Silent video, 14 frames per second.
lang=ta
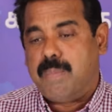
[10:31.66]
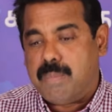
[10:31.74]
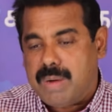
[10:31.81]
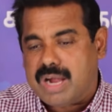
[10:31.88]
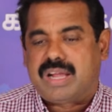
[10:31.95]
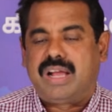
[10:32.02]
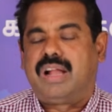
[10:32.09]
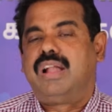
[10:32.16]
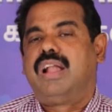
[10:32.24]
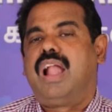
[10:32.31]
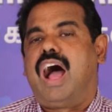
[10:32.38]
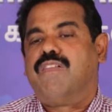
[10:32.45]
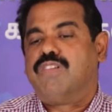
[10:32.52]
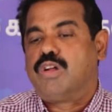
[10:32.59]
மக்கள்
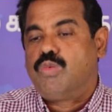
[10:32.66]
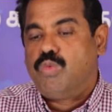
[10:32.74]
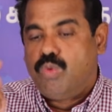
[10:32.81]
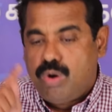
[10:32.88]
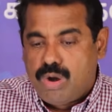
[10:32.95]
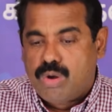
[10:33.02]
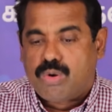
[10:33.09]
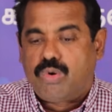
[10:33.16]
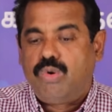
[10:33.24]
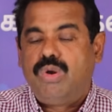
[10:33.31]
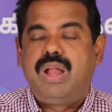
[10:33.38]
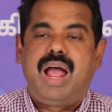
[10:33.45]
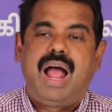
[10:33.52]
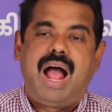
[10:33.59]
அவர்
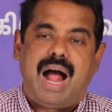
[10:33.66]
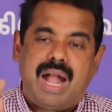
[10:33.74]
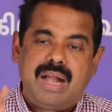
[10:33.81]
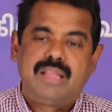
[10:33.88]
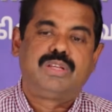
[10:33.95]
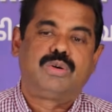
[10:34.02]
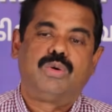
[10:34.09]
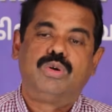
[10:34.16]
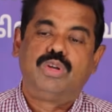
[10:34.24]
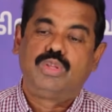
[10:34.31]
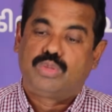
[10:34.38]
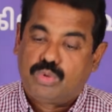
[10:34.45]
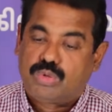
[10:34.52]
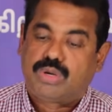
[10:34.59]
உள்ளுக்குள்ள அழுது கொண்டு
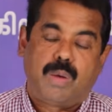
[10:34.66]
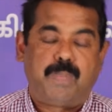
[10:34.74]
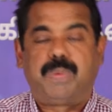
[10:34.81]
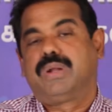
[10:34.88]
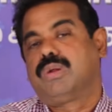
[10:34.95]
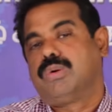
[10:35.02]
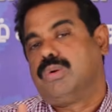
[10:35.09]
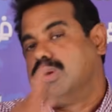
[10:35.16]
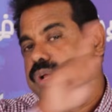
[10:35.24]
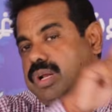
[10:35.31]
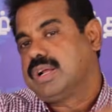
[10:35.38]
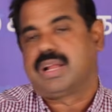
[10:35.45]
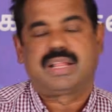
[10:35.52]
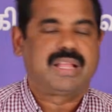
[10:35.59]
துக்கப்பட்டு கொண்டு
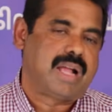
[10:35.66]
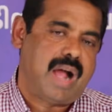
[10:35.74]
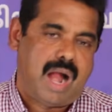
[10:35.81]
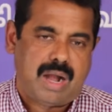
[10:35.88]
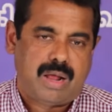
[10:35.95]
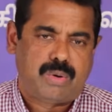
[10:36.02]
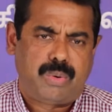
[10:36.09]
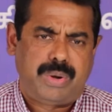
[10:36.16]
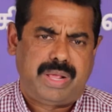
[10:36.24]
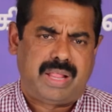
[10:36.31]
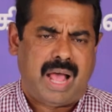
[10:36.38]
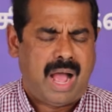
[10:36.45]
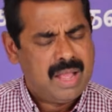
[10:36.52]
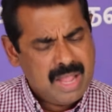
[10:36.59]
இருக்கிறத
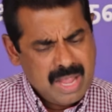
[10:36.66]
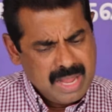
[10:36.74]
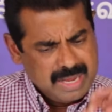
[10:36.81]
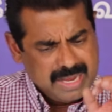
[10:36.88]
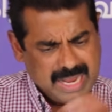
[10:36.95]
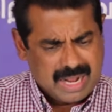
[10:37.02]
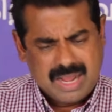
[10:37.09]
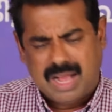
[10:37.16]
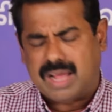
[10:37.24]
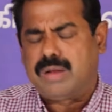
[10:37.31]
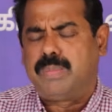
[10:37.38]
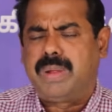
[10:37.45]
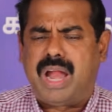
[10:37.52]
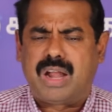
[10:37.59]
காணக்கூடியதா எனக்கு
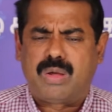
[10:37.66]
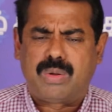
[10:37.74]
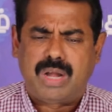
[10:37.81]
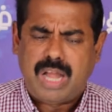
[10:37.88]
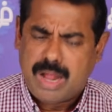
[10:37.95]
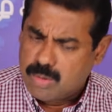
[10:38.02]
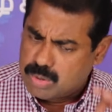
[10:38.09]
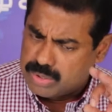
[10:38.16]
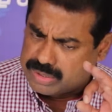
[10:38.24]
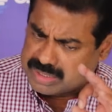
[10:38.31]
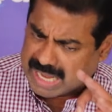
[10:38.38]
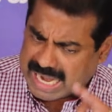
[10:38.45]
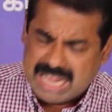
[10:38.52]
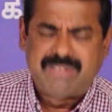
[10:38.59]
அருமையானவர்களே ஒரு
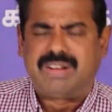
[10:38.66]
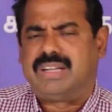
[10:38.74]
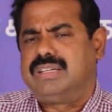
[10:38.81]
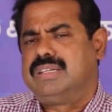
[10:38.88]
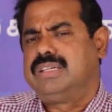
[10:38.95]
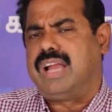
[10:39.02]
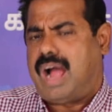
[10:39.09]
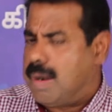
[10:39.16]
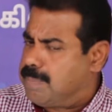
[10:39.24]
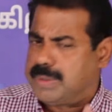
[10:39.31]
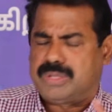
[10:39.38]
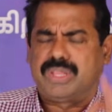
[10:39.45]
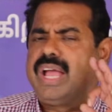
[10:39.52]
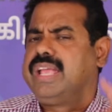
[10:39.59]
தலைவன்
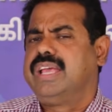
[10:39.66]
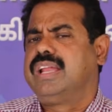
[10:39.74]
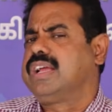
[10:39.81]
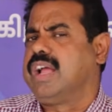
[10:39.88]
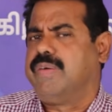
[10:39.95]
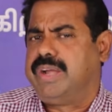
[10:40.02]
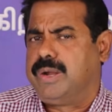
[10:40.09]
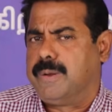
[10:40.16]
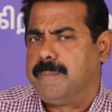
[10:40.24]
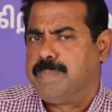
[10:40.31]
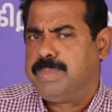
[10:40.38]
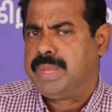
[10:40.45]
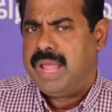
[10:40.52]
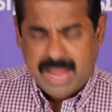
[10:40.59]
அப்படித்தான் இருக்க வேண்டும்
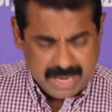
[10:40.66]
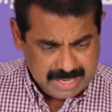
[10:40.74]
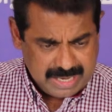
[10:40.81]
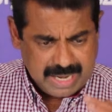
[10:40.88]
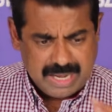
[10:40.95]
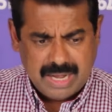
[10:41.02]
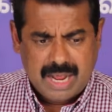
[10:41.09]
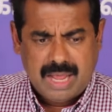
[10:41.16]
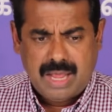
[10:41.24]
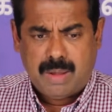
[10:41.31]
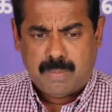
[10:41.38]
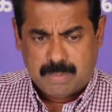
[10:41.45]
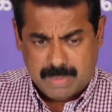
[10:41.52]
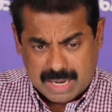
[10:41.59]
என்ன
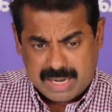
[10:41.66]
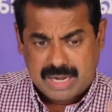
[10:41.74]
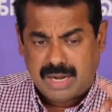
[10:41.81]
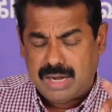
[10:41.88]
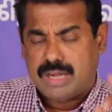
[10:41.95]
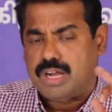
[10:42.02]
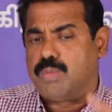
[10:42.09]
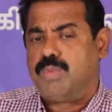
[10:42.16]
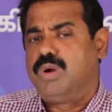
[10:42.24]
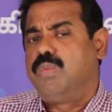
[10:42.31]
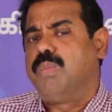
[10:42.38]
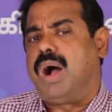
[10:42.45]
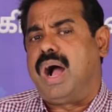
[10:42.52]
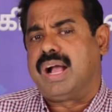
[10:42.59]
மக்களுக்கு
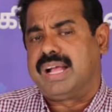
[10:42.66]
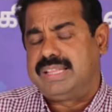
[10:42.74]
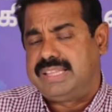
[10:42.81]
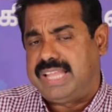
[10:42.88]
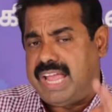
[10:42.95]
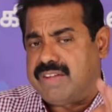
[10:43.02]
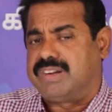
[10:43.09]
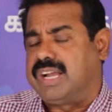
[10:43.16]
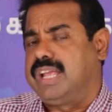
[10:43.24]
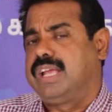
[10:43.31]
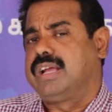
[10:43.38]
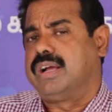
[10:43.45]
முன்பாக தேவனை